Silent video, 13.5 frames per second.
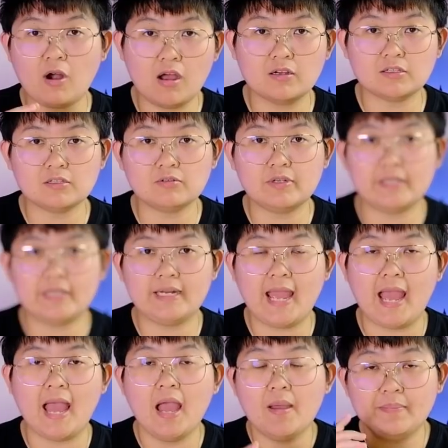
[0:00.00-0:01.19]
ล้องของเจ้าตัวนี้เนี่
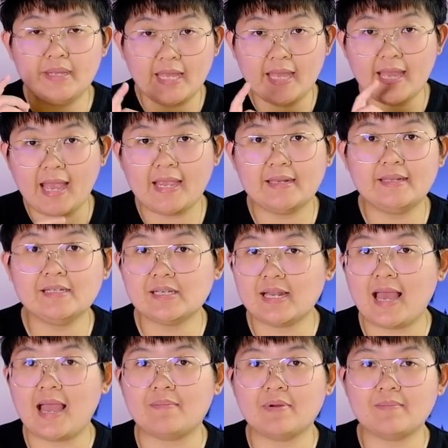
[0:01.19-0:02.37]
ยมี AI ที่ฉลาด